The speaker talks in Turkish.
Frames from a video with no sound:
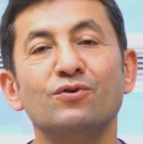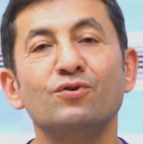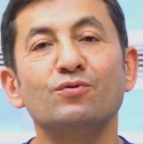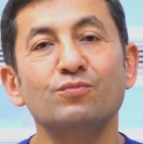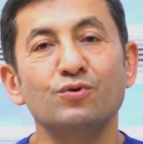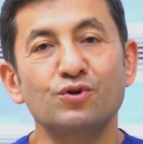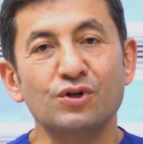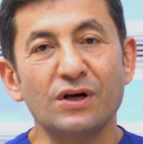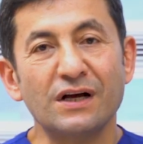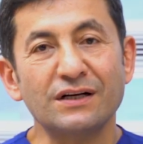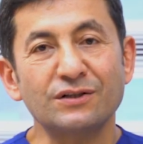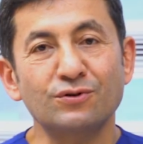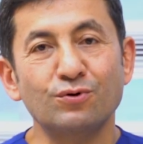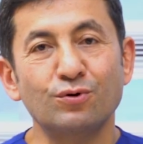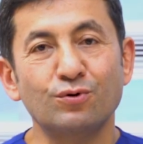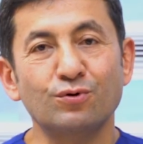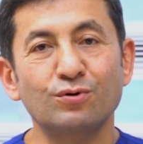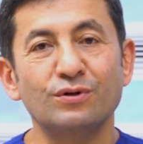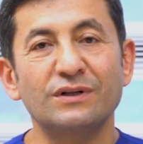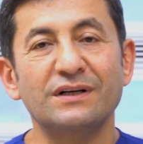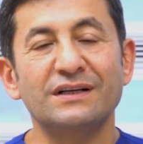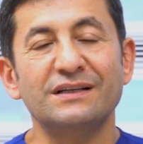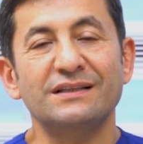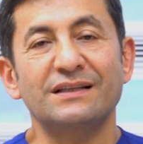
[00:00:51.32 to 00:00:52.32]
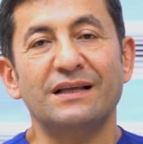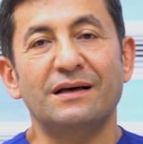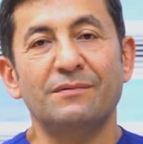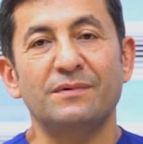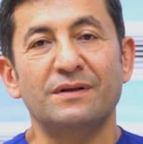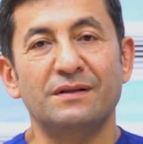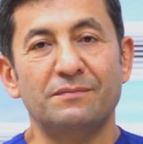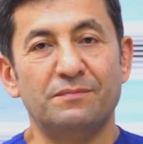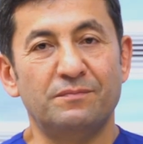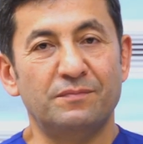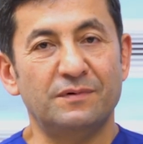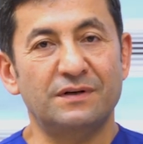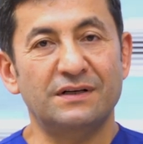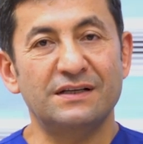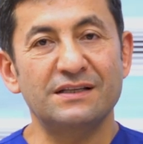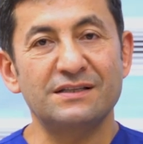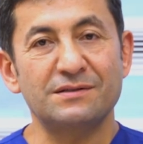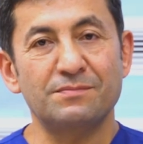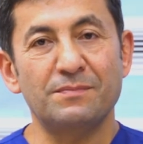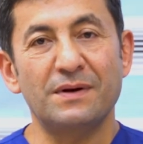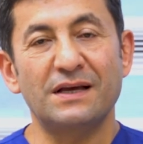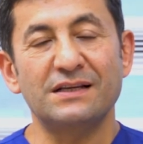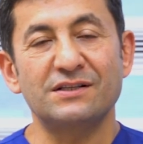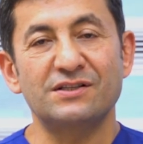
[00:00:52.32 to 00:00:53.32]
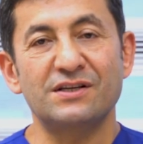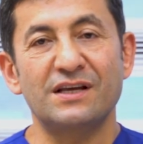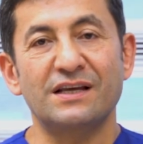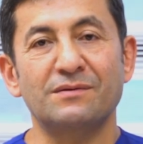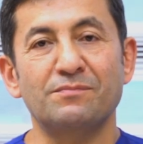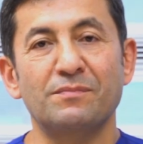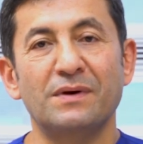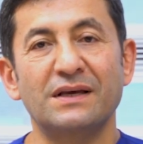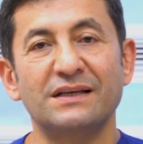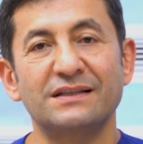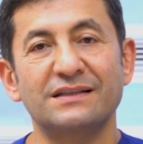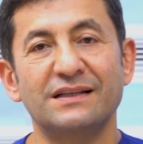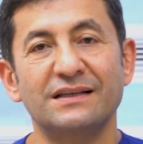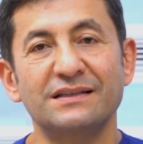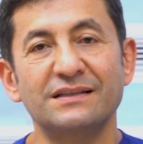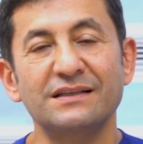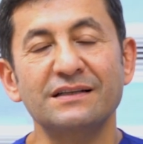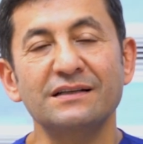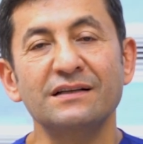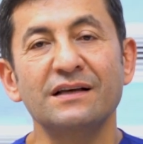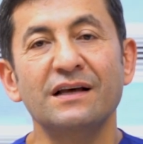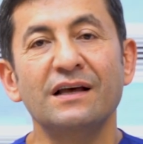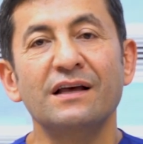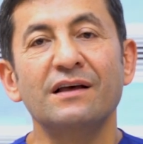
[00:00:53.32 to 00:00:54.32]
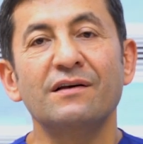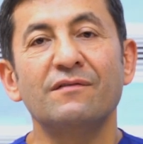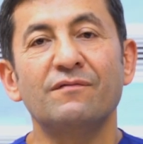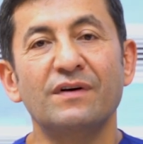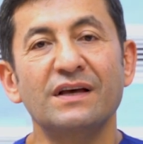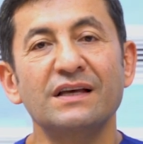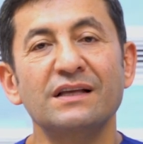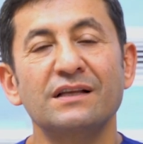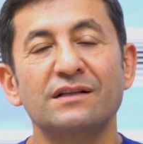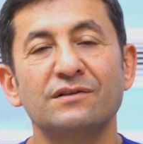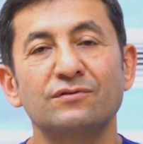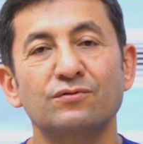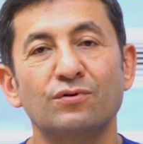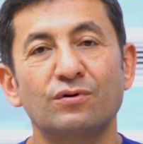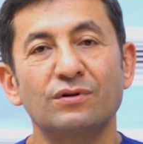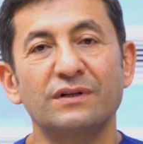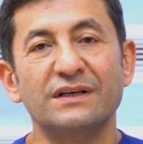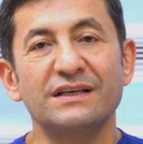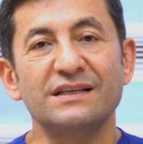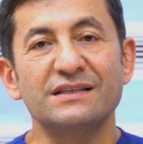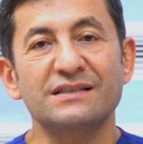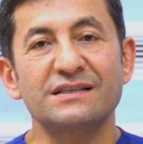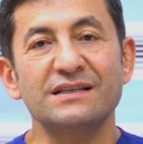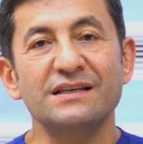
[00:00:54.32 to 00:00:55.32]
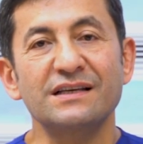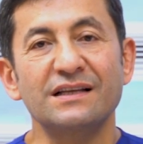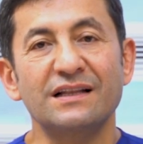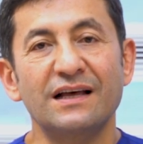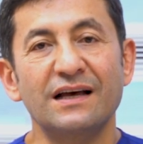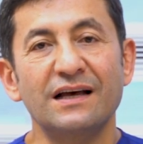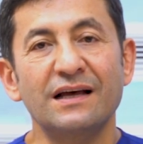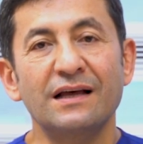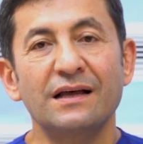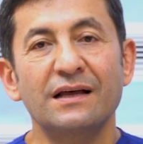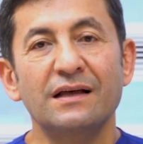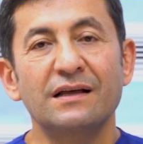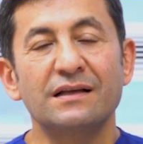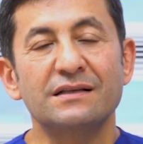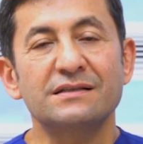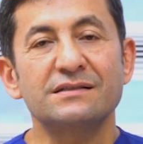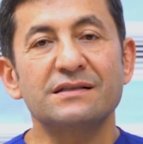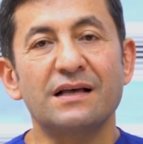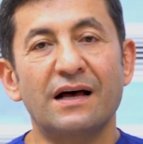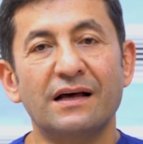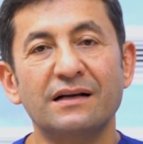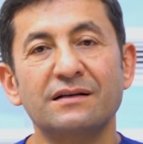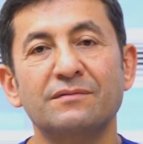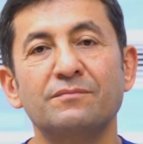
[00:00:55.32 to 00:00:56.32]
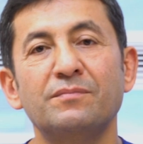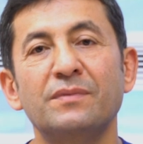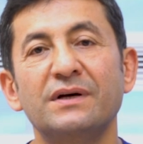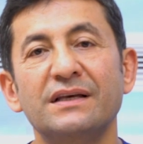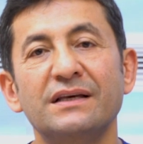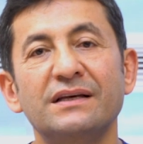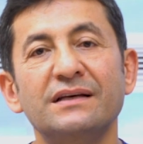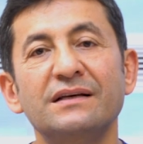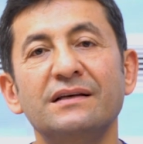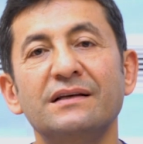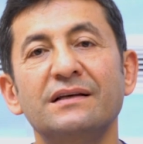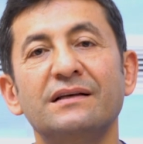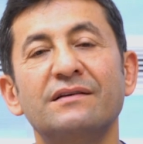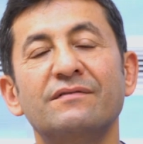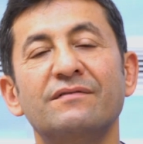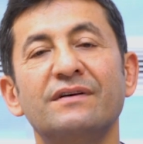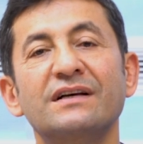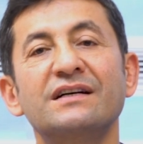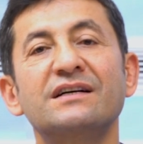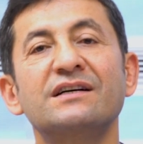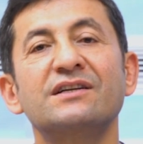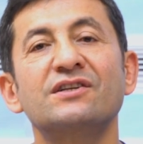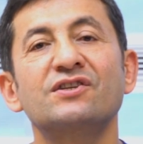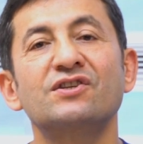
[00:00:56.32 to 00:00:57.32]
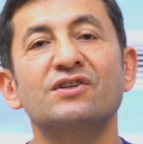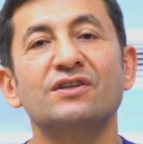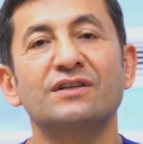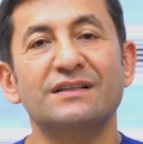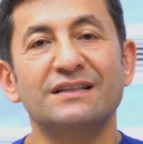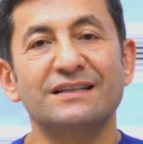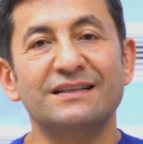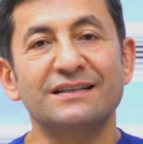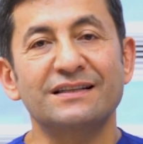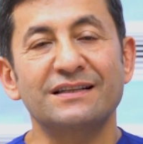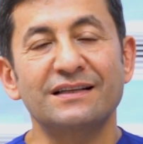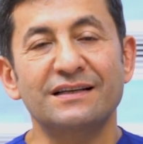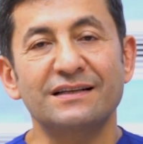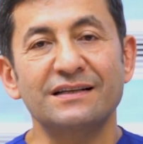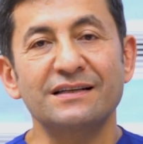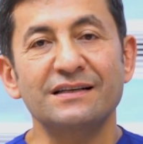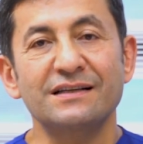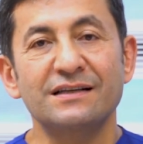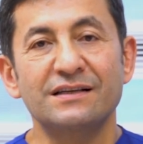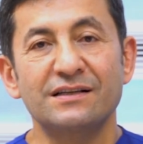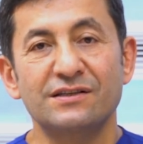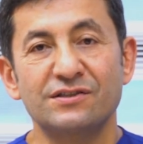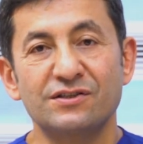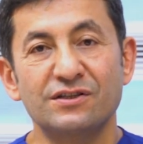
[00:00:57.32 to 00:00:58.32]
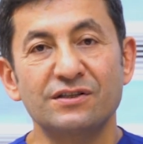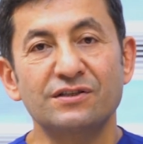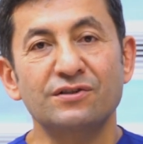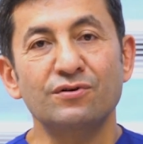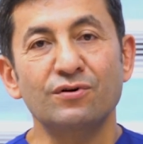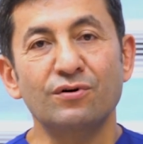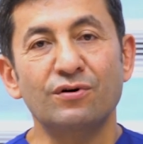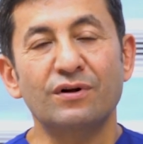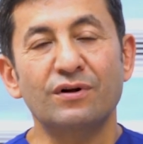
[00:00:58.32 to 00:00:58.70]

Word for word: yumuşak dokuları da bir kısmen çekmektedir ve dolayısıyla sarkmayı ve kırışıklıkları ciddi